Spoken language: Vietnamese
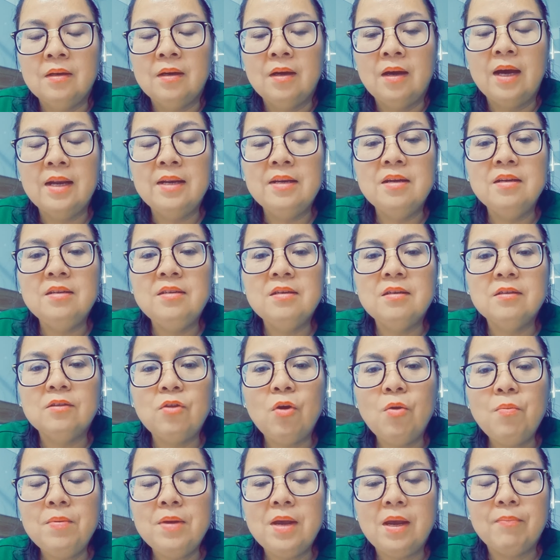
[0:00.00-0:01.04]
hình như chưa
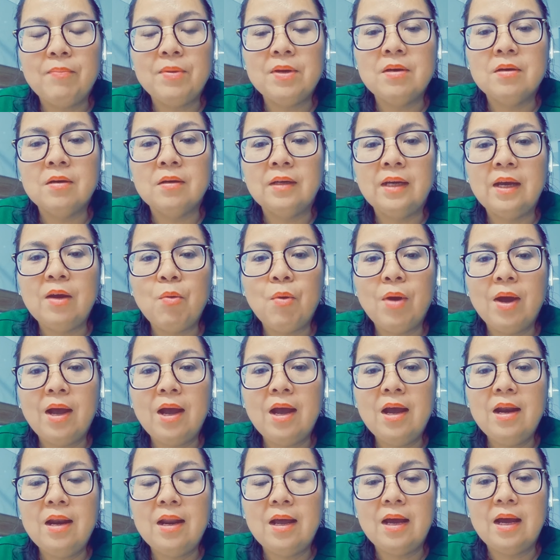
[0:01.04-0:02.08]
tốt nghiệp được cái
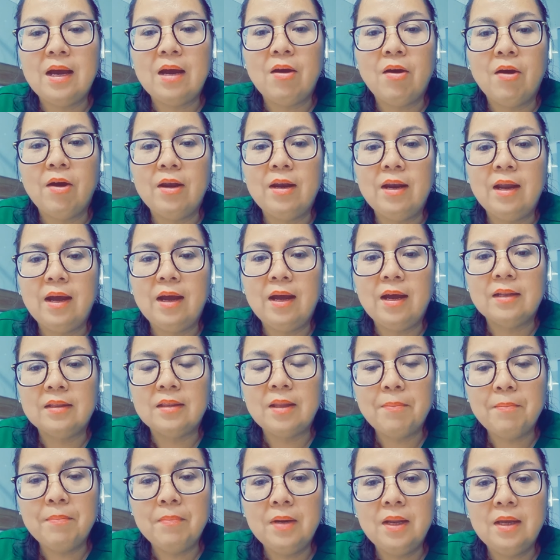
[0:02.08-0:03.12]
khóa là gọi là
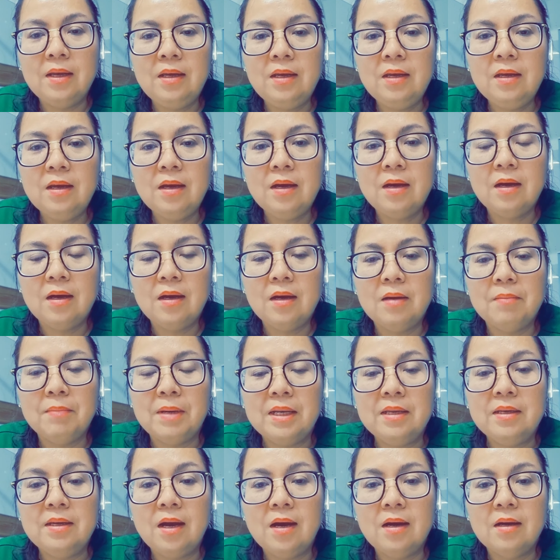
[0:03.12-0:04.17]
tâm lý ờ,
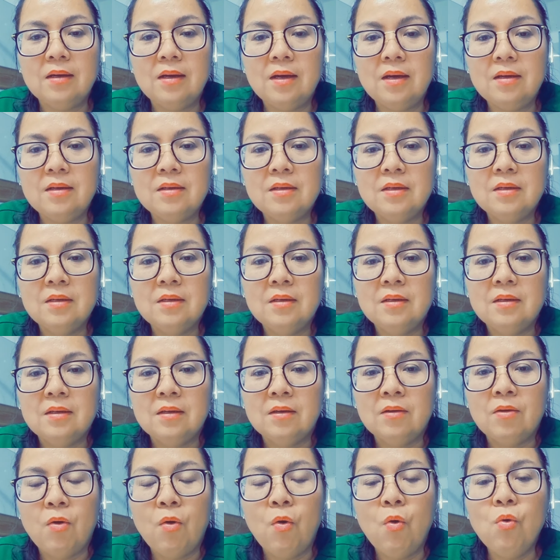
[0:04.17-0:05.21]
bệnh nhân đó
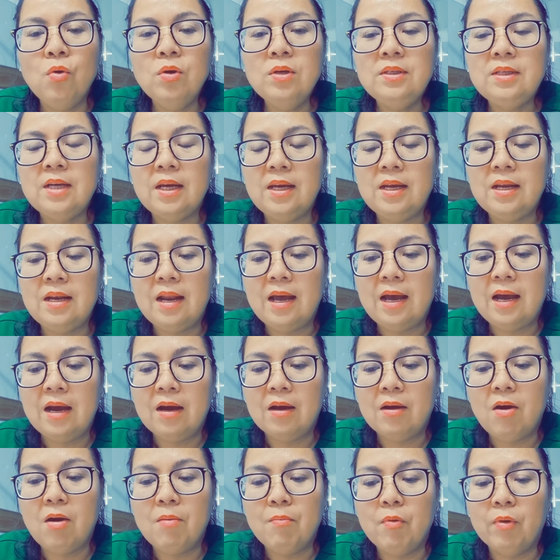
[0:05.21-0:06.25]
còn huống chi là
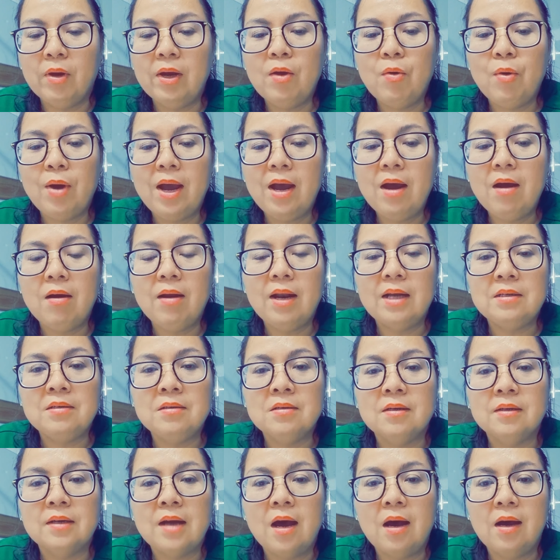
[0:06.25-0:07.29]
còn một cái khóa gọi là
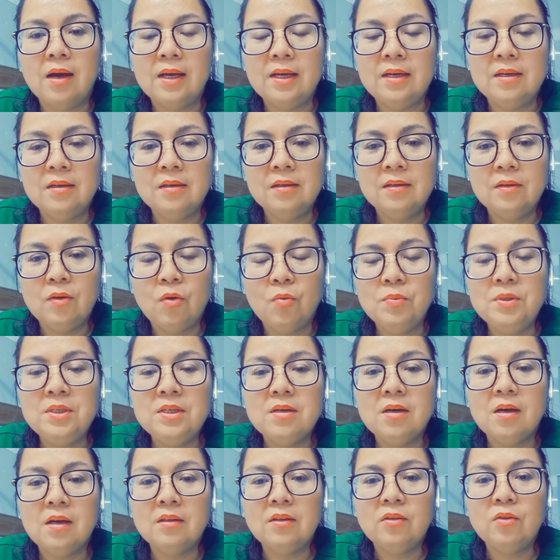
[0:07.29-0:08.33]
trường đời nữa cũng
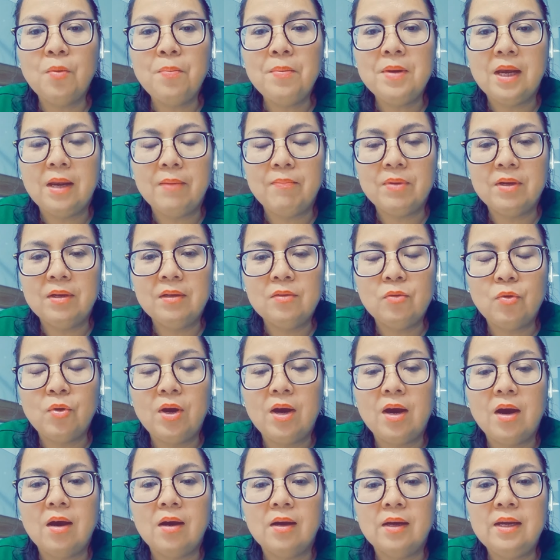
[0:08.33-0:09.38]
chưa có tốt nghiệp nữa tôi
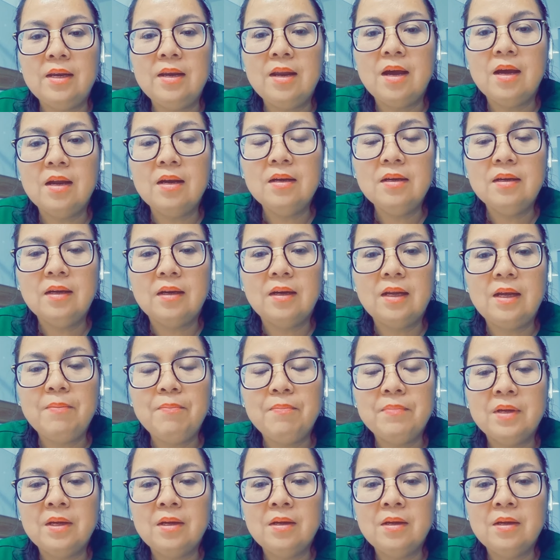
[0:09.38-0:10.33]
gửi đến clip